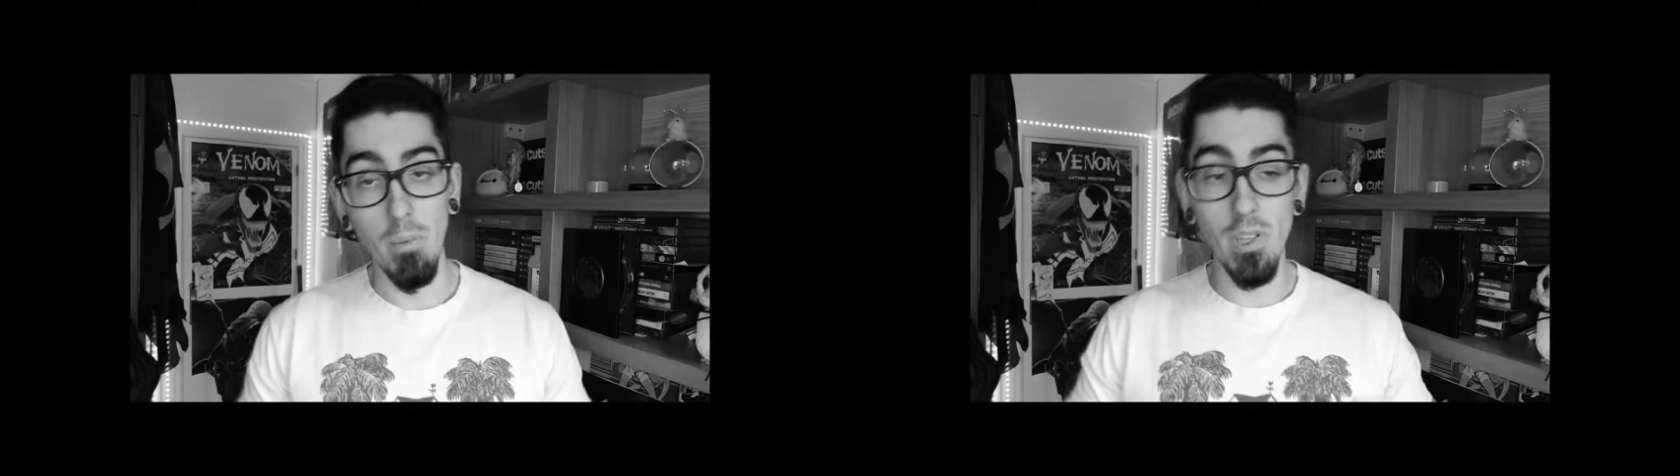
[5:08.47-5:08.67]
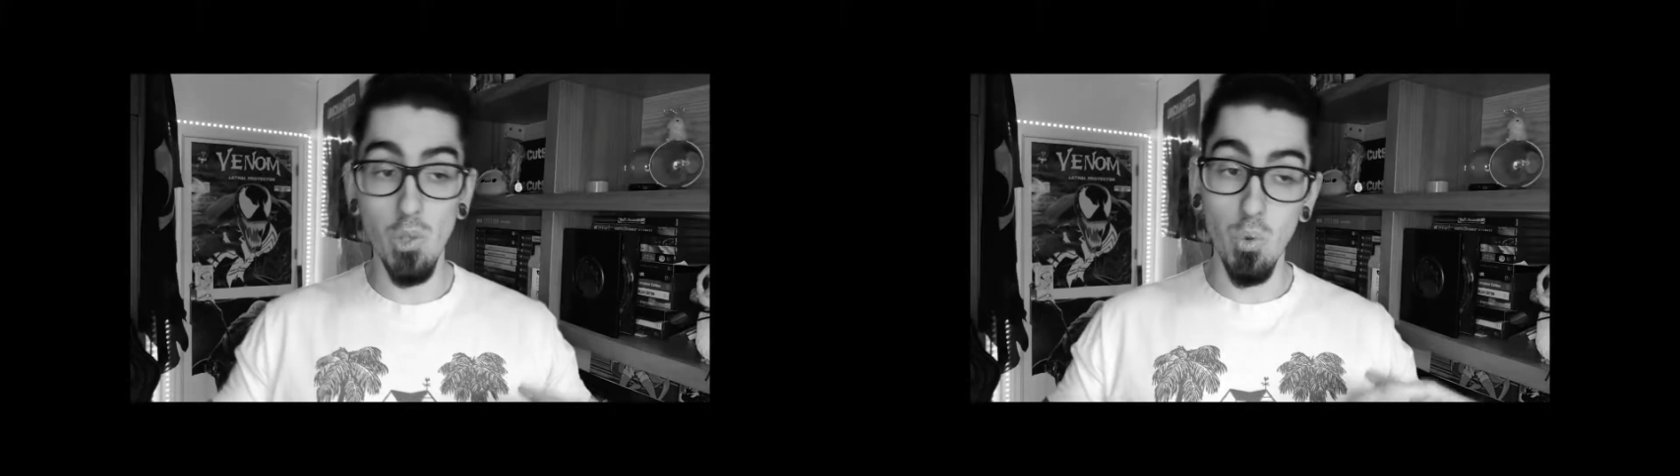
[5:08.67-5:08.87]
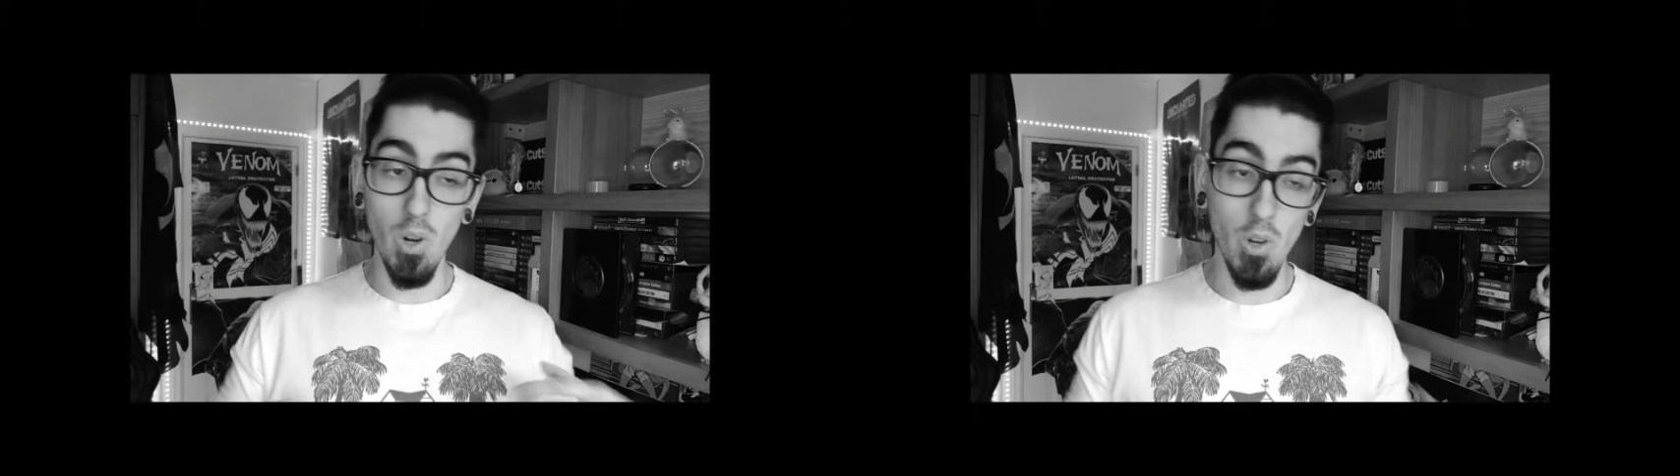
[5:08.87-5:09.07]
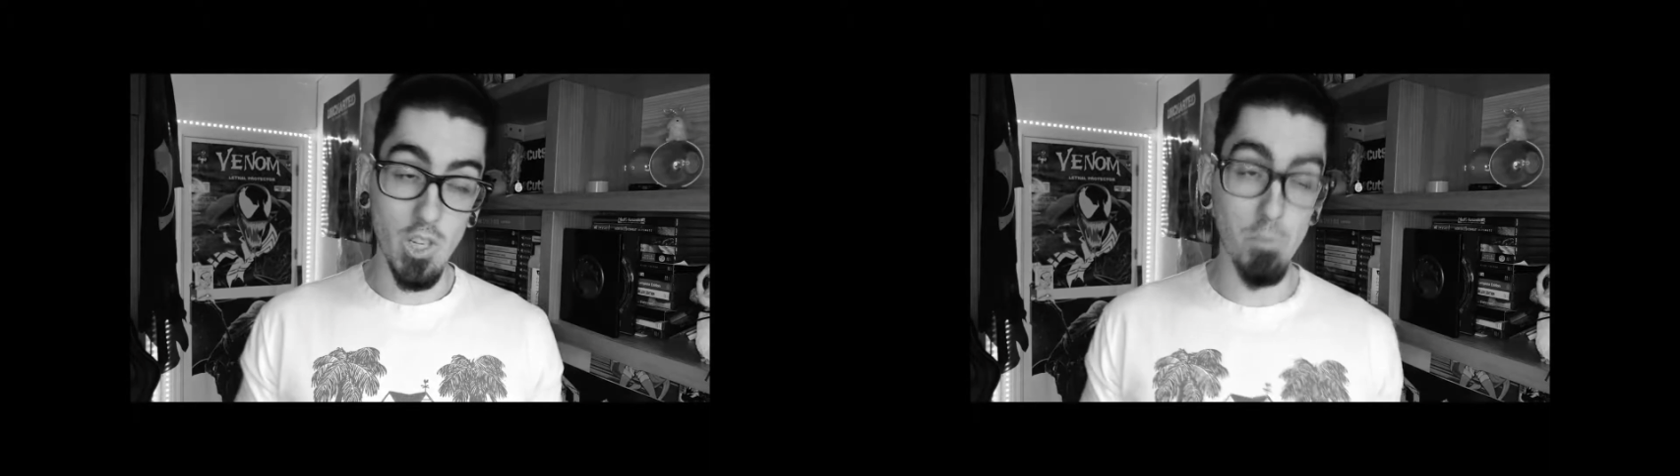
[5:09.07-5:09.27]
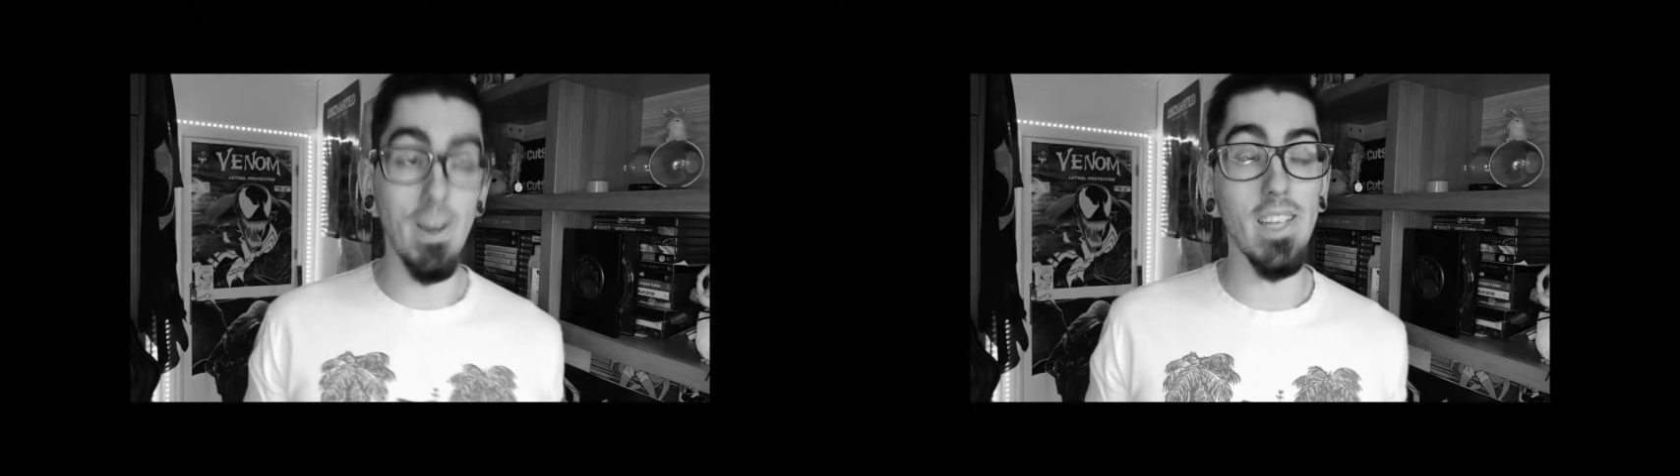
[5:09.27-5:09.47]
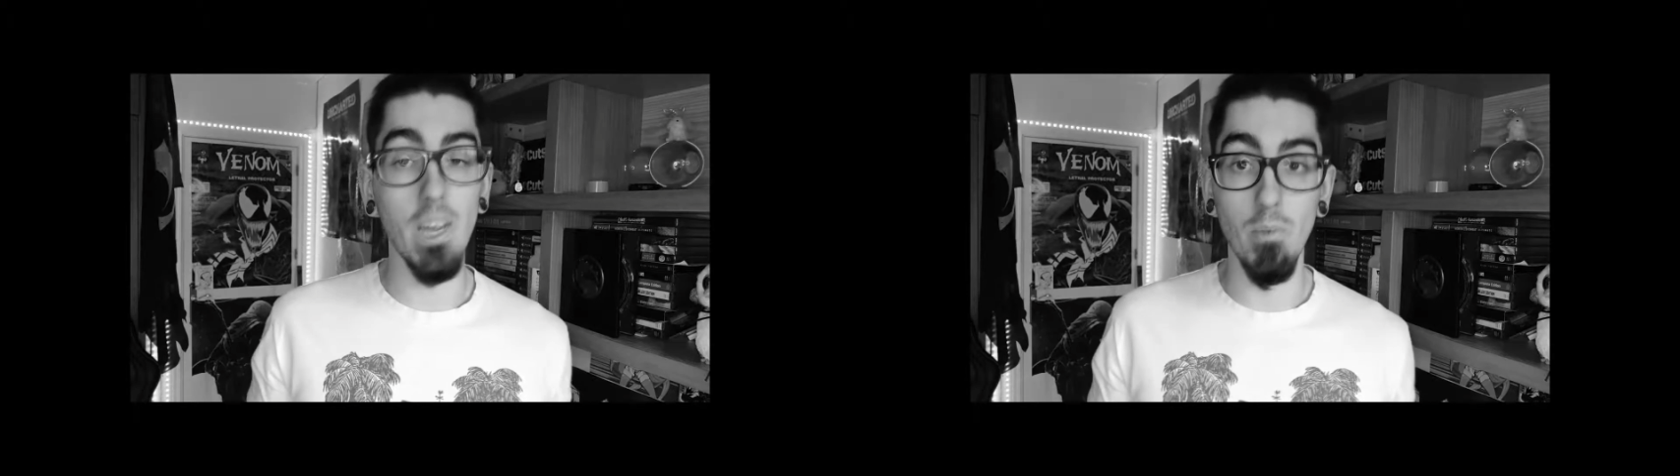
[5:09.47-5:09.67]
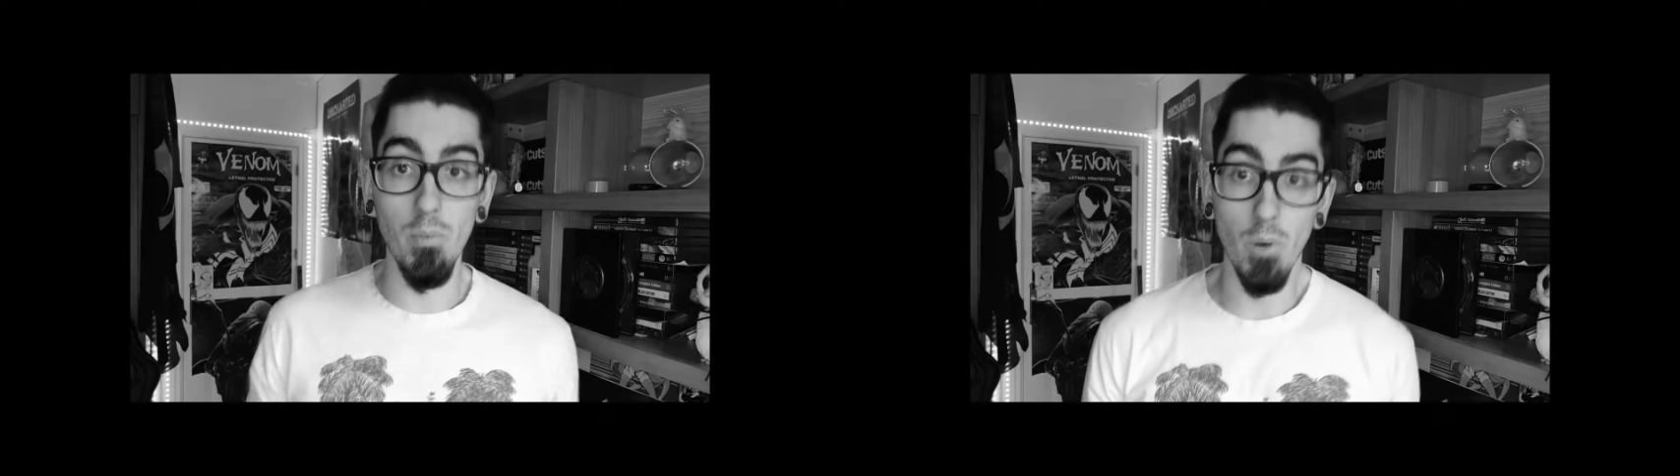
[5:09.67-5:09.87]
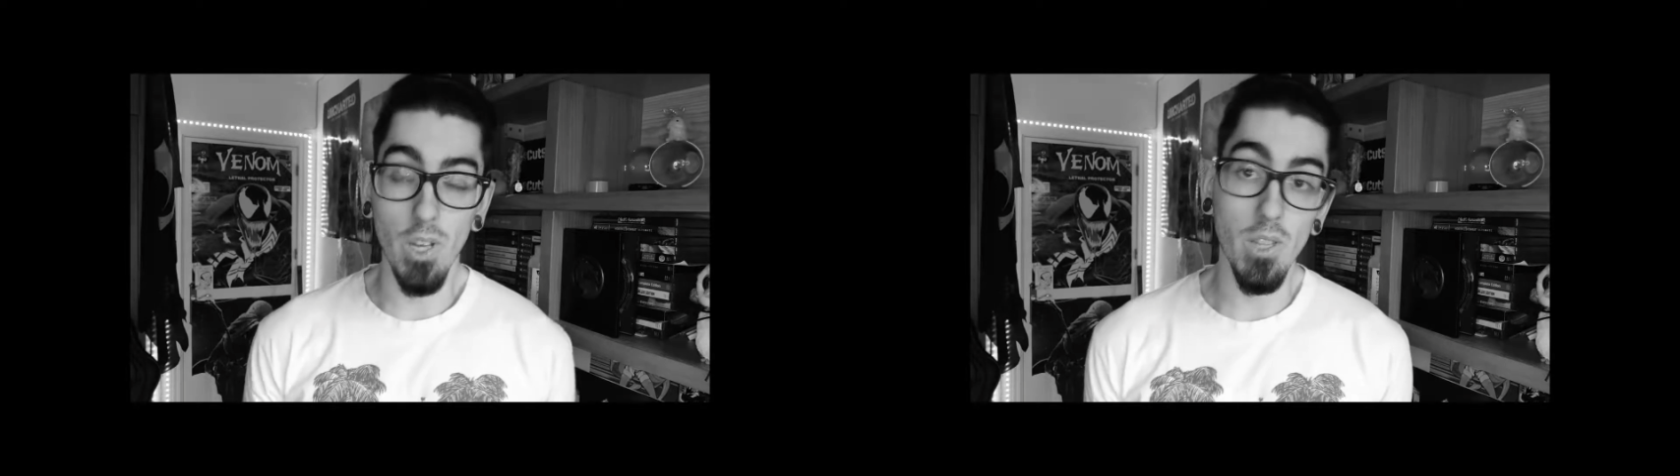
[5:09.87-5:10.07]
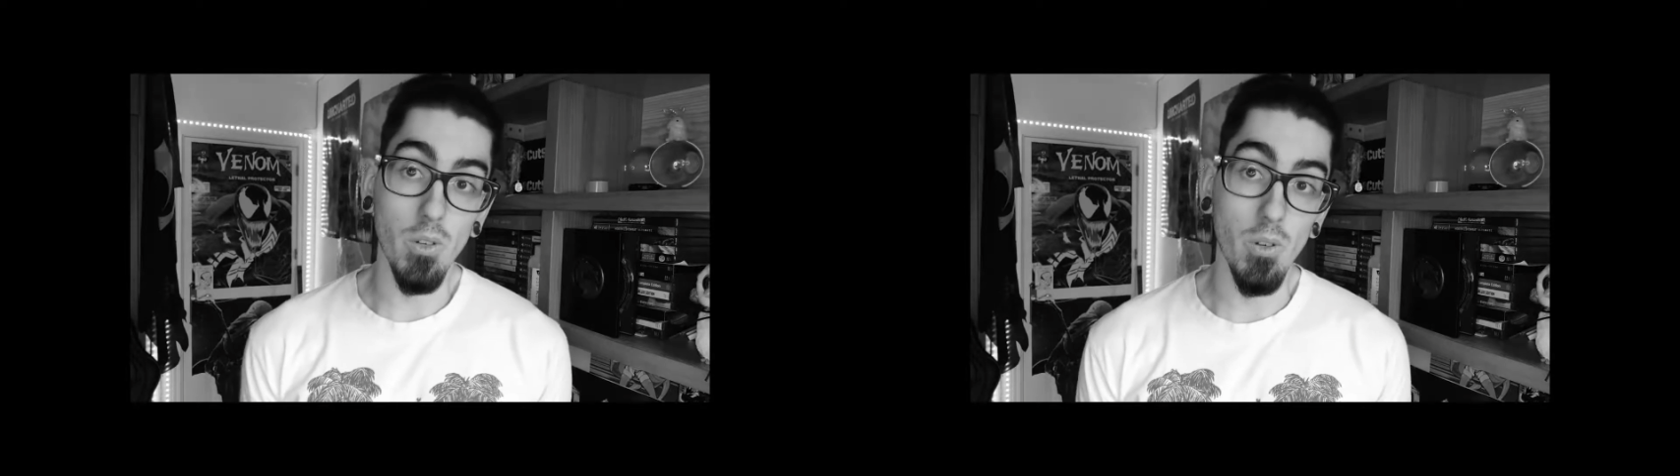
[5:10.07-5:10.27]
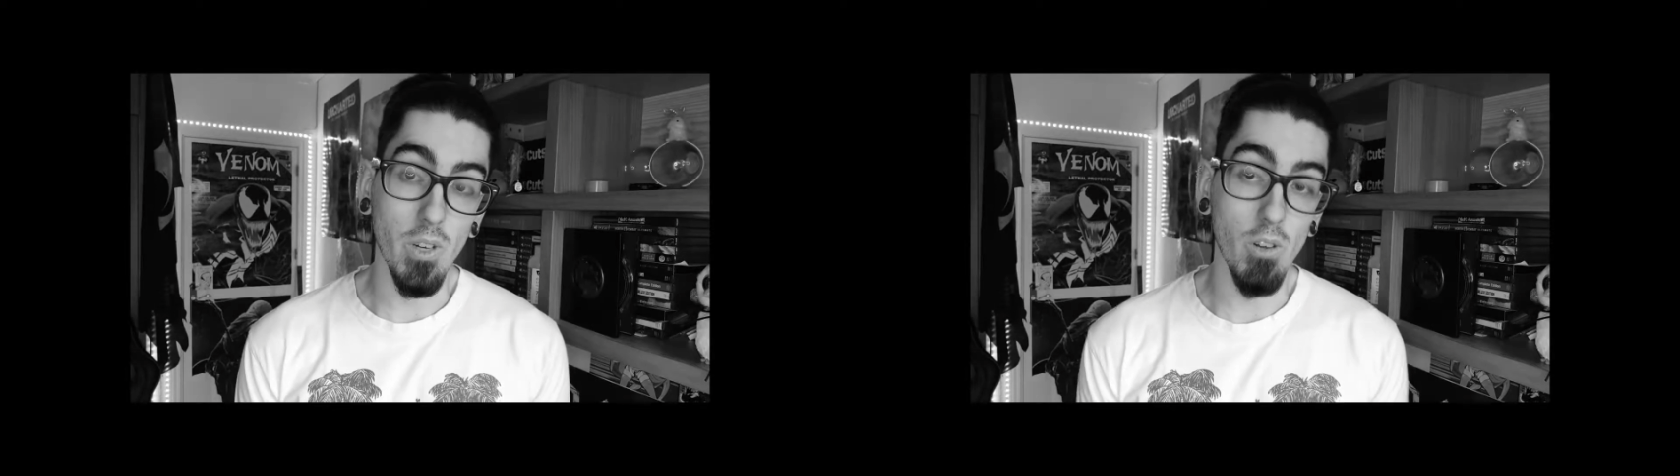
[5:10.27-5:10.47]
también suelo explayarme un
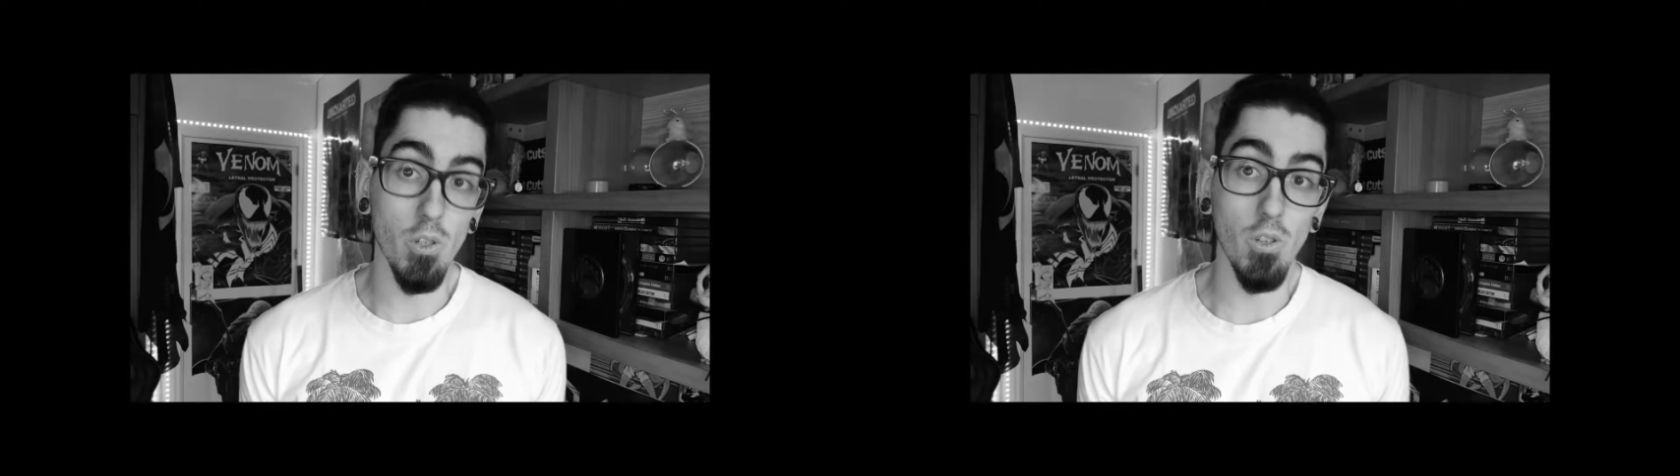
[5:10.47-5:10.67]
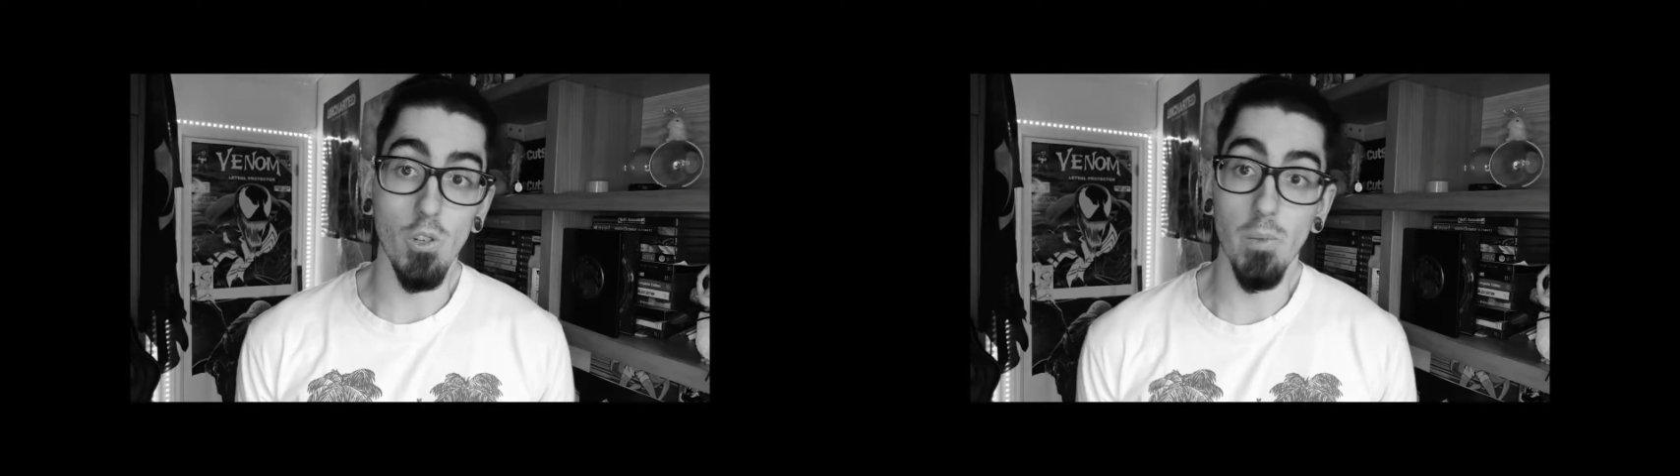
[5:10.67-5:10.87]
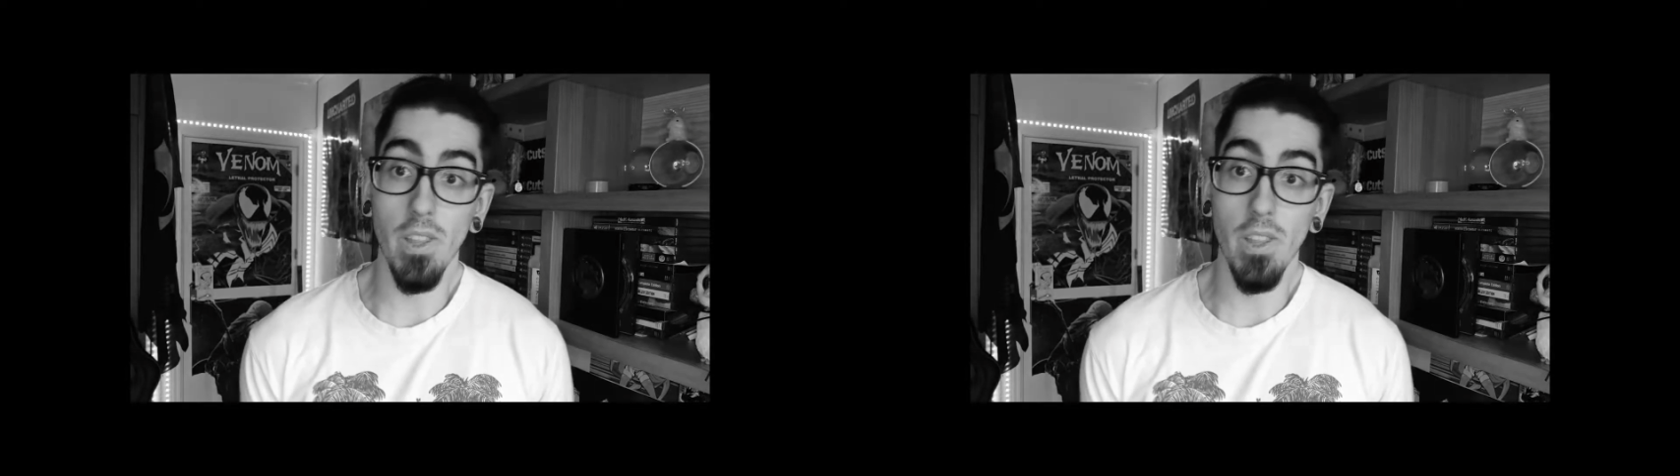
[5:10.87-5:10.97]
poquito en los otros